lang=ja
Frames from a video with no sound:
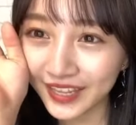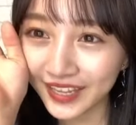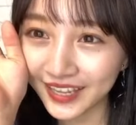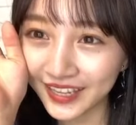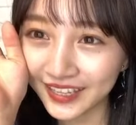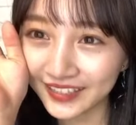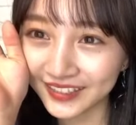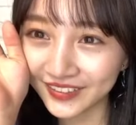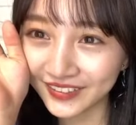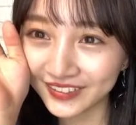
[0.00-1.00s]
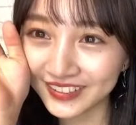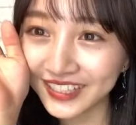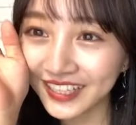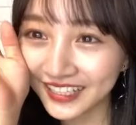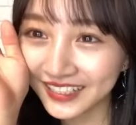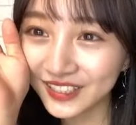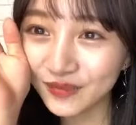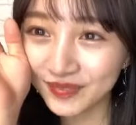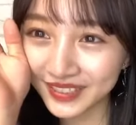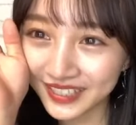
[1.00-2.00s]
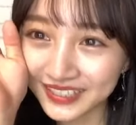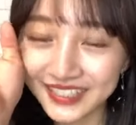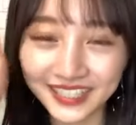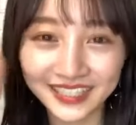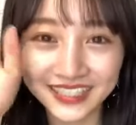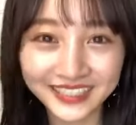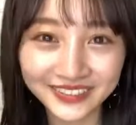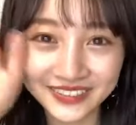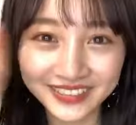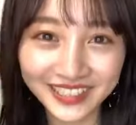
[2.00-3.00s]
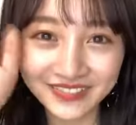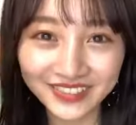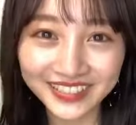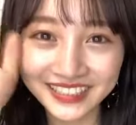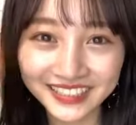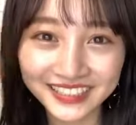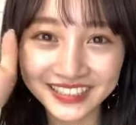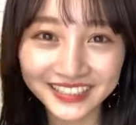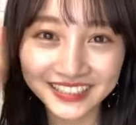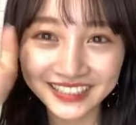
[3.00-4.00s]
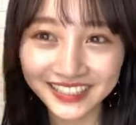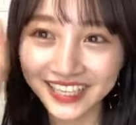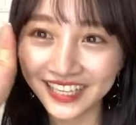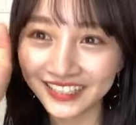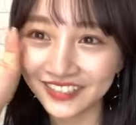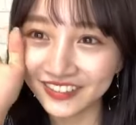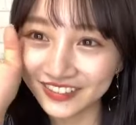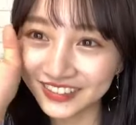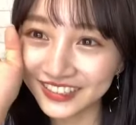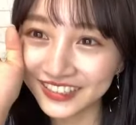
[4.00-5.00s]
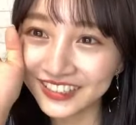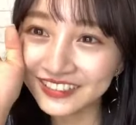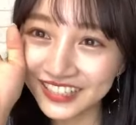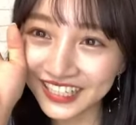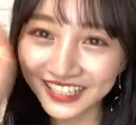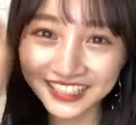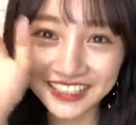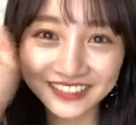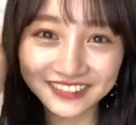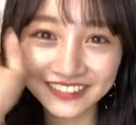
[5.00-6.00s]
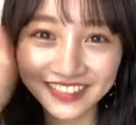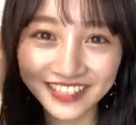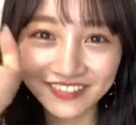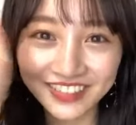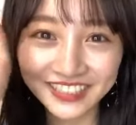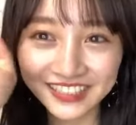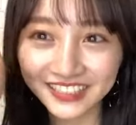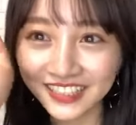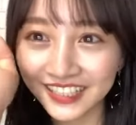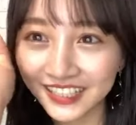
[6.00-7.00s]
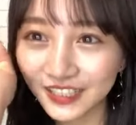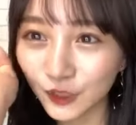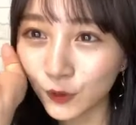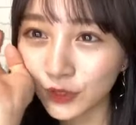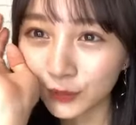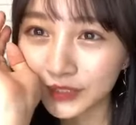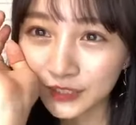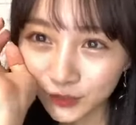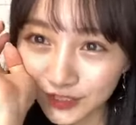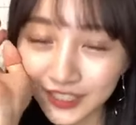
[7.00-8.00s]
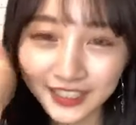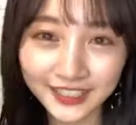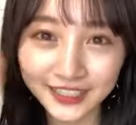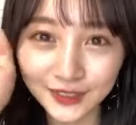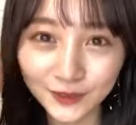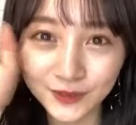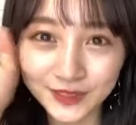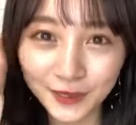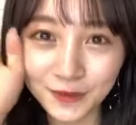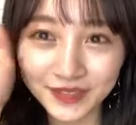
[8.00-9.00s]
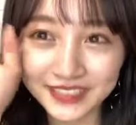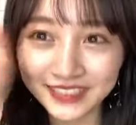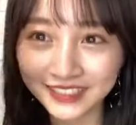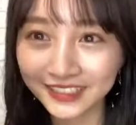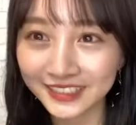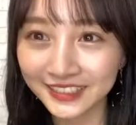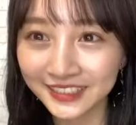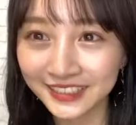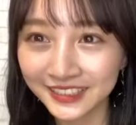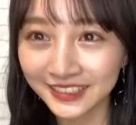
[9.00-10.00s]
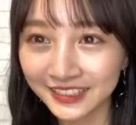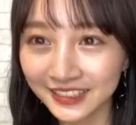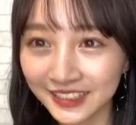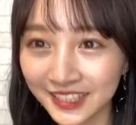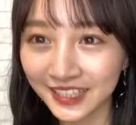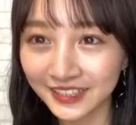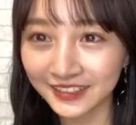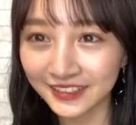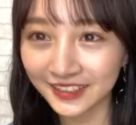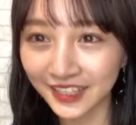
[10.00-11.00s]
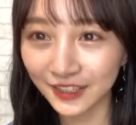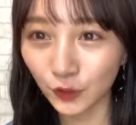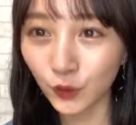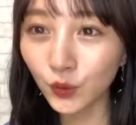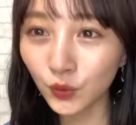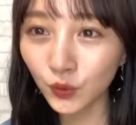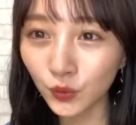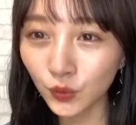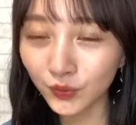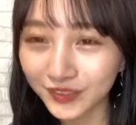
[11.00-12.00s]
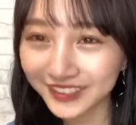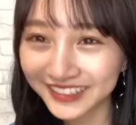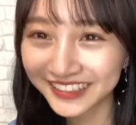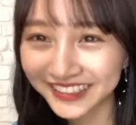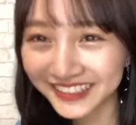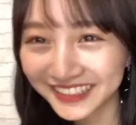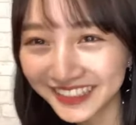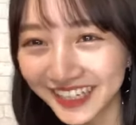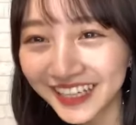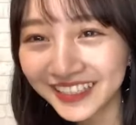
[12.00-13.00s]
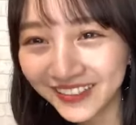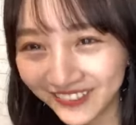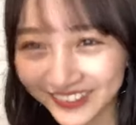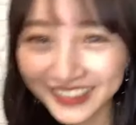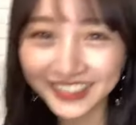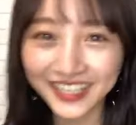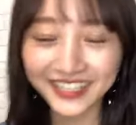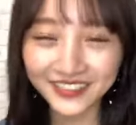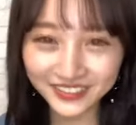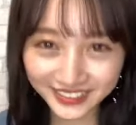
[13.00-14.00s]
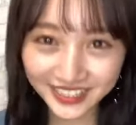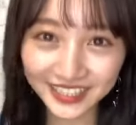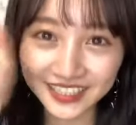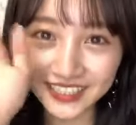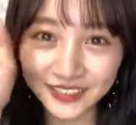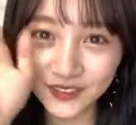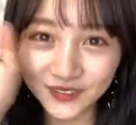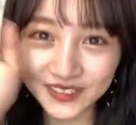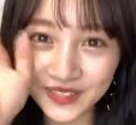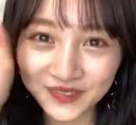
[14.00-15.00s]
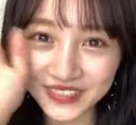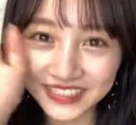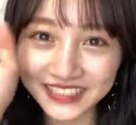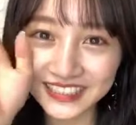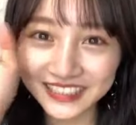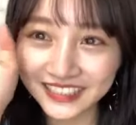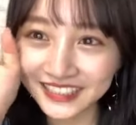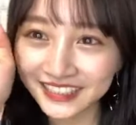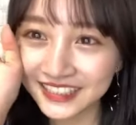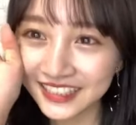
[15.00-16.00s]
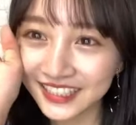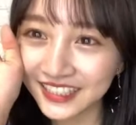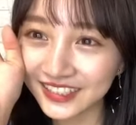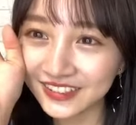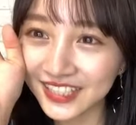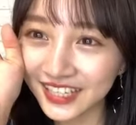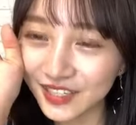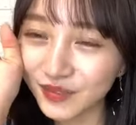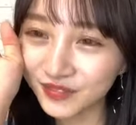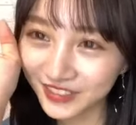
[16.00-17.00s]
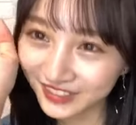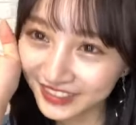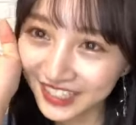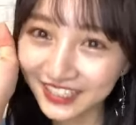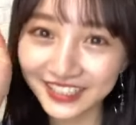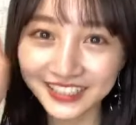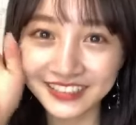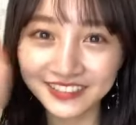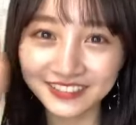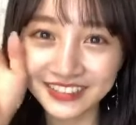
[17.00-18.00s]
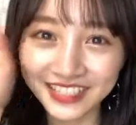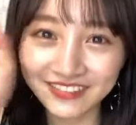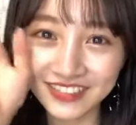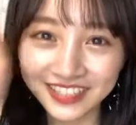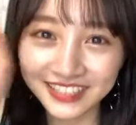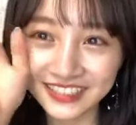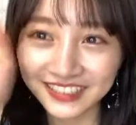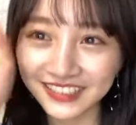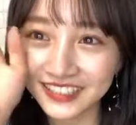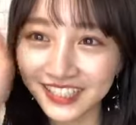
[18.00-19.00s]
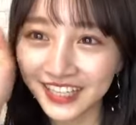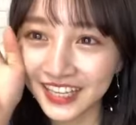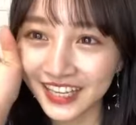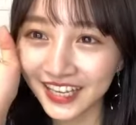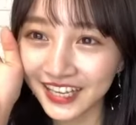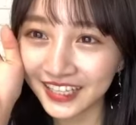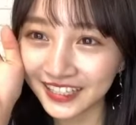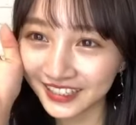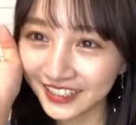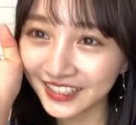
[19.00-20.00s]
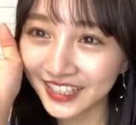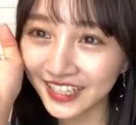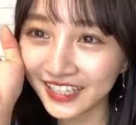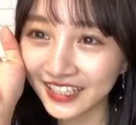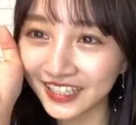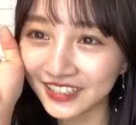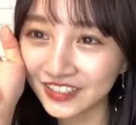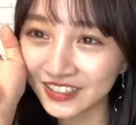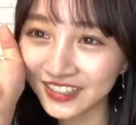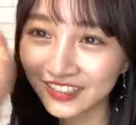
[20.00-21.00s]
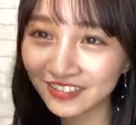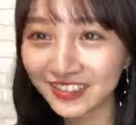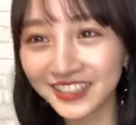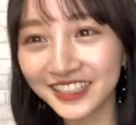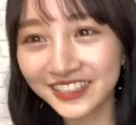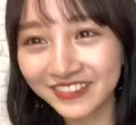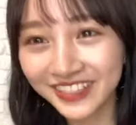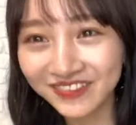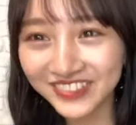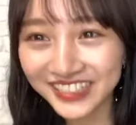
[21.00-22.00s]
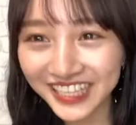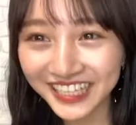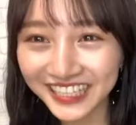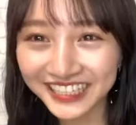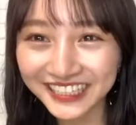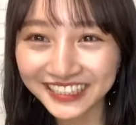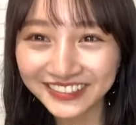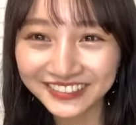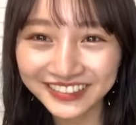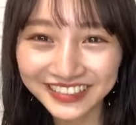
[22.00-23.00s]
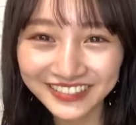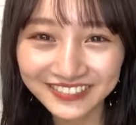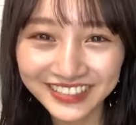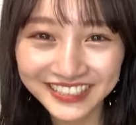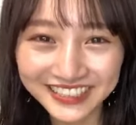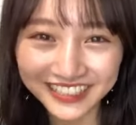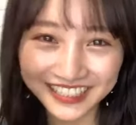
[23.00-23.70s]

えっ、ー、と7位きのぴーたんさんありがとうございますえっ、ー、と6位ひろさんありがとうございます5位まさるさんありがとうございますはいえっ、ー、とよー4位ようじさんありがとうございますえっ、と3位山本るさんありがとうございますえー、2位あやかシュキシュキビリップさんありがとうございます